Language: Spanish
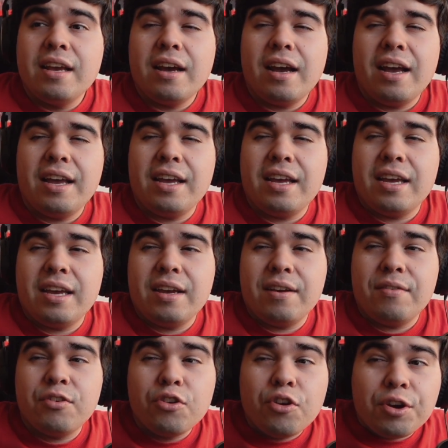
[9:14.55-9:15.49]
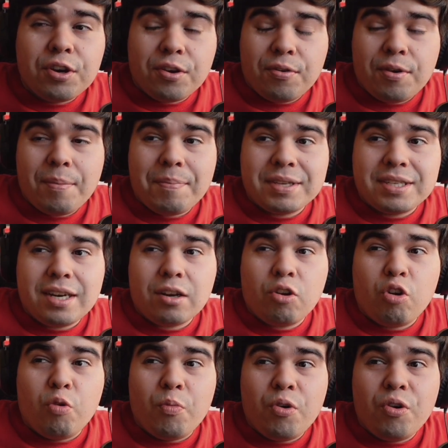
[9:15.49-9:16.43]
Eh, yo creo que voy a empezar
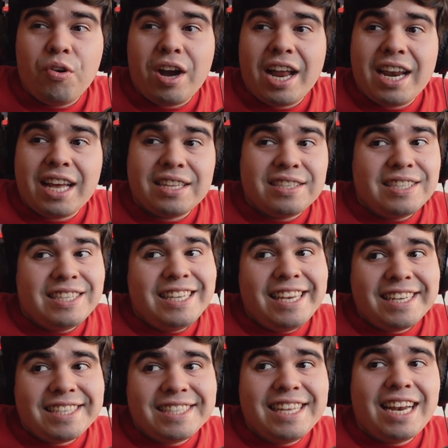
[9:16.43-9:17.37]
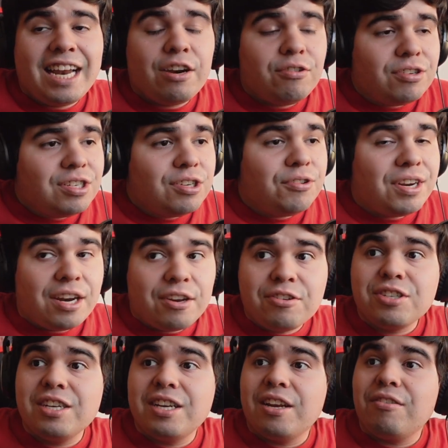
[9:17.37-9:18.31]
como a las 10 de la noche
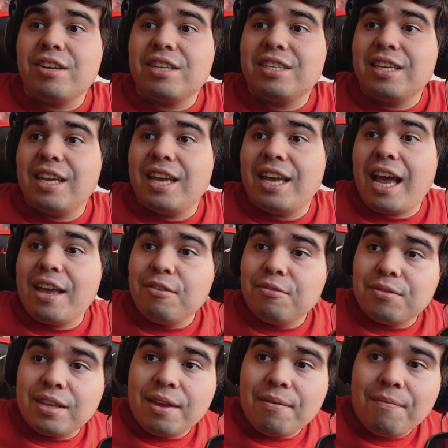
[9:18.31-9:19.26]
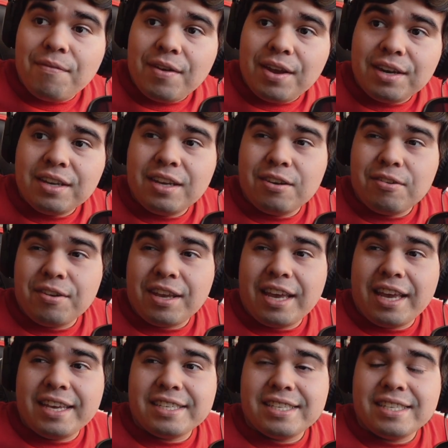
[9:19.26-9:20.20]
horario chileno, así que ahí ustedes ven, creo
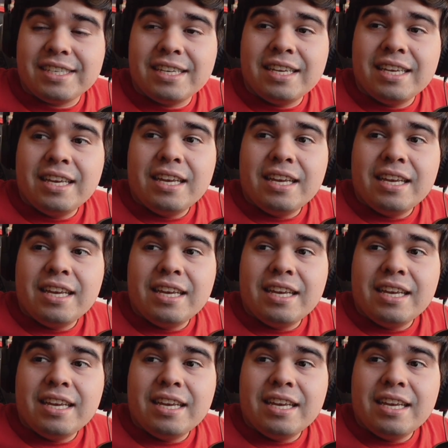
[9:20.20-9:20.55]
que es